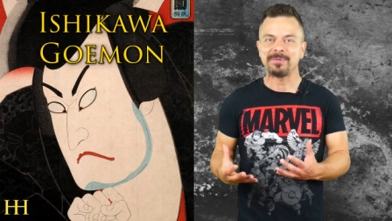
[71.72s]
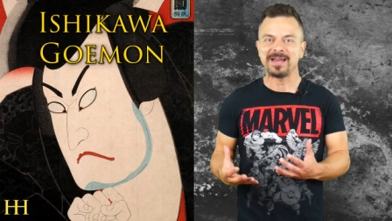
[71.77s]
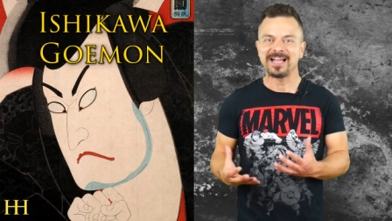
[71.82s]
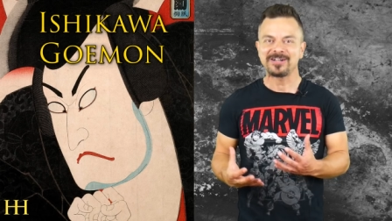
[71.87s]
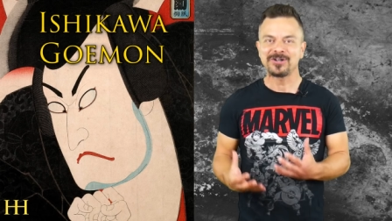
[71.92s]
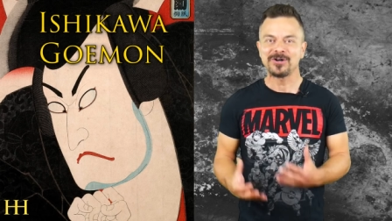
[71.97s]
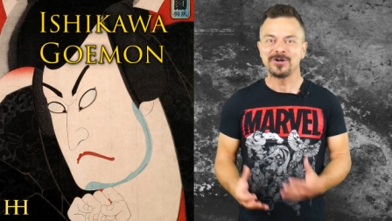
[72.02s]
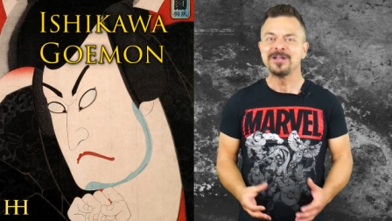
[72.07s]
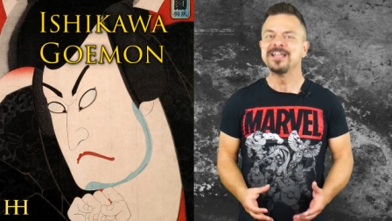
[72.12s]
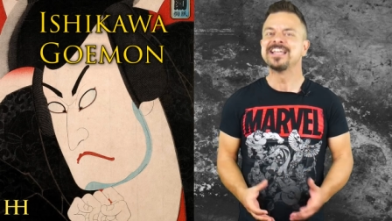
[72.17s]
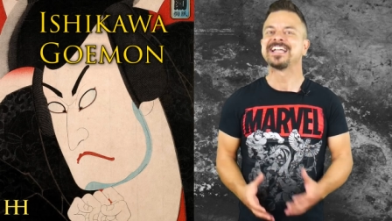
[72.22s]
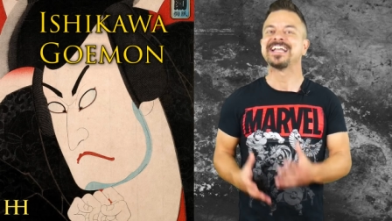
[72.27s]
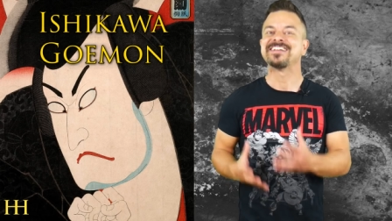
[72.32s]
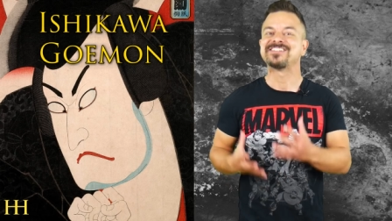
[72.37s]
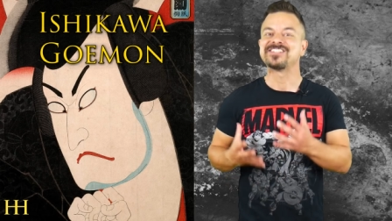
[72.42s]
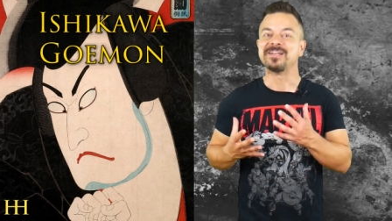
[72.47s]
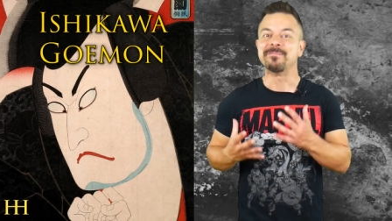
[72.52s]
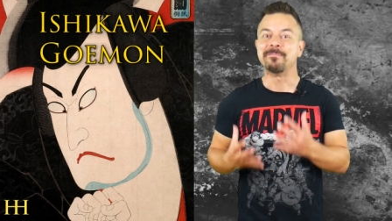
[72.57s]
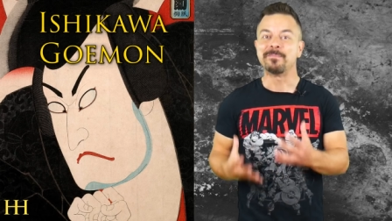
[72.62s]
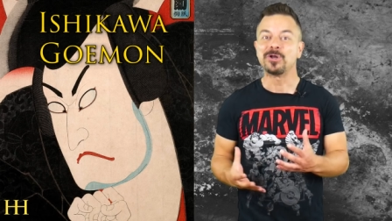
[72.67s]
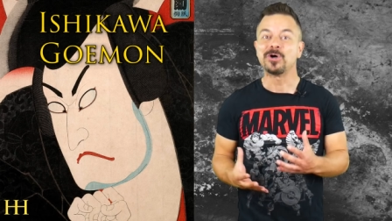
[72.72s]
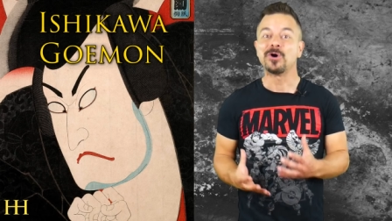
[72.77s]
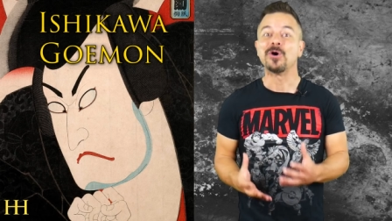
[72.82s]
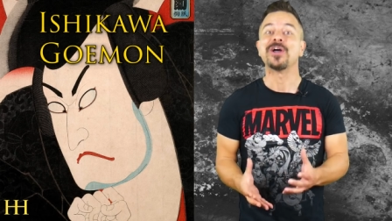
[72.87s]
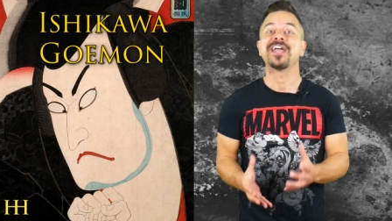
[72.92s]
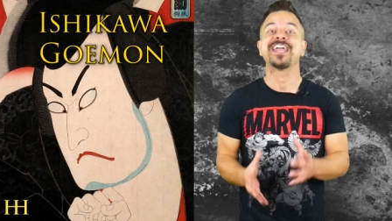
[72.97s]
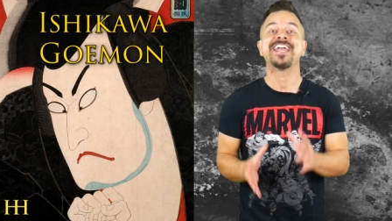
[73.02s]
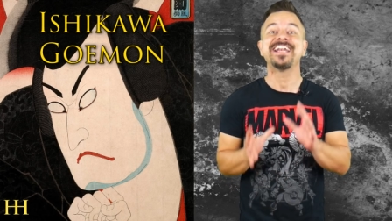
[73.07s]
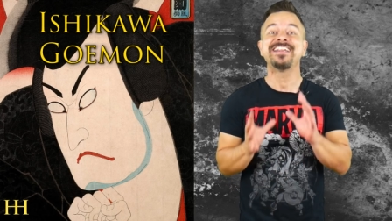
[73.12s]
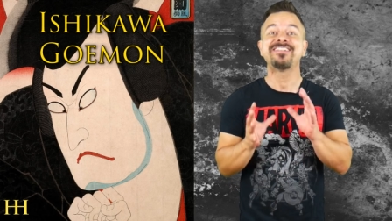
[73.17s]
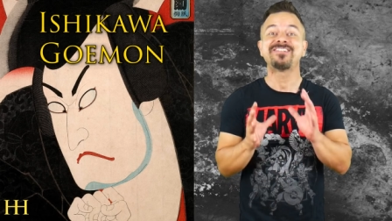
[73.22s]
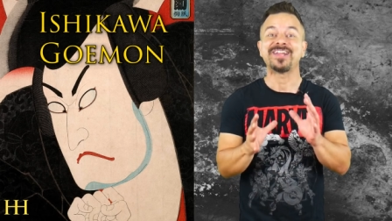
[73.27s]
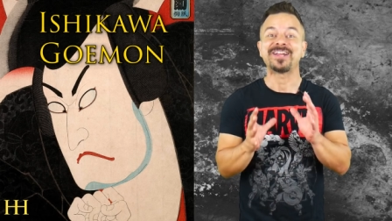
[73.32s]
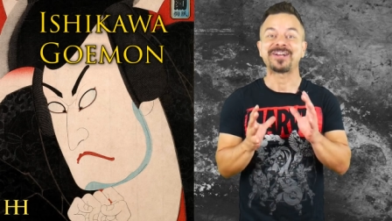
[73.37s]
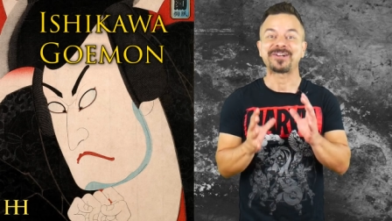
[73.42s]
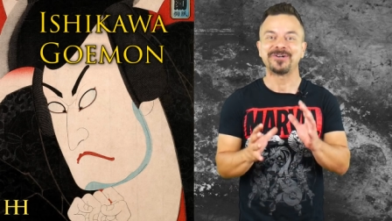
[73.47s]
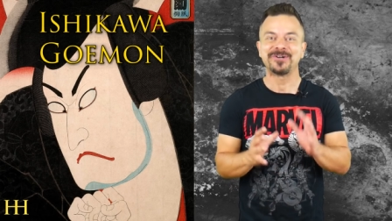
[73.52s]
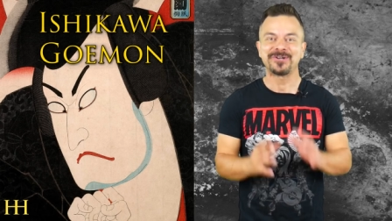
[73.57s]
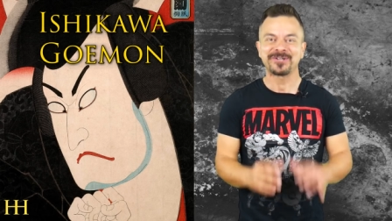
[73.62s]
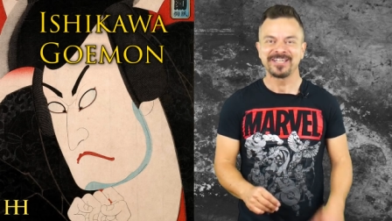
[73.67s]
blanco que sembró el
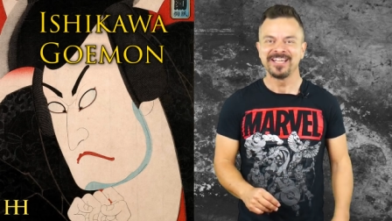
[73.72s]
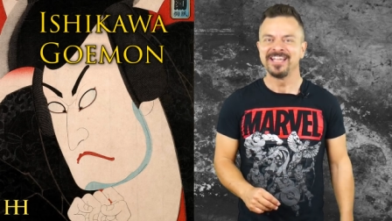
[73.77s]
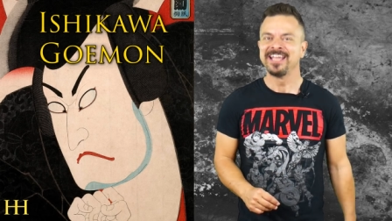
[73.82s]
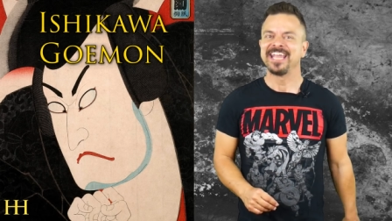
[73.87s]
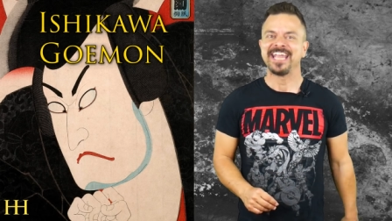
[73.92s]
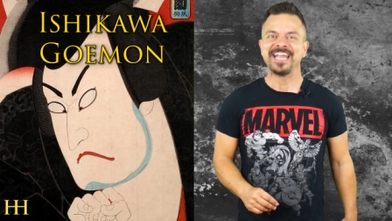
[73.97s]
terror